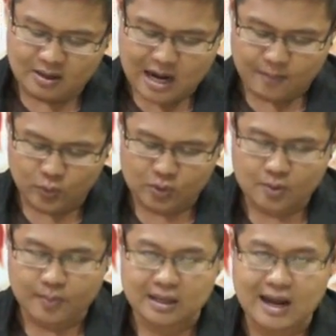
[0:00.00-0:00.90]
ดาวพุธ
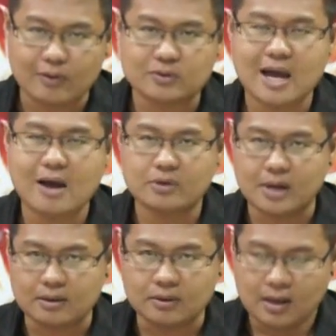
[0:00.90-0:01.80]
ก็เป็นดาวเจ้าเรื
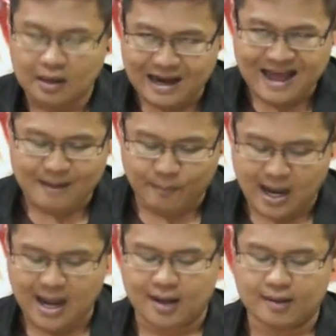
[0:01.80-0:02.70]
อนลา
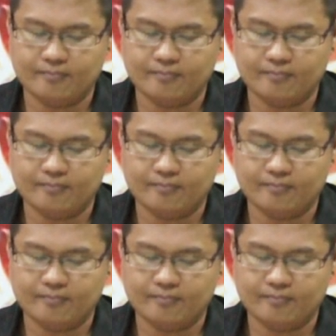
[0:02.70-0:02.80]
ภะ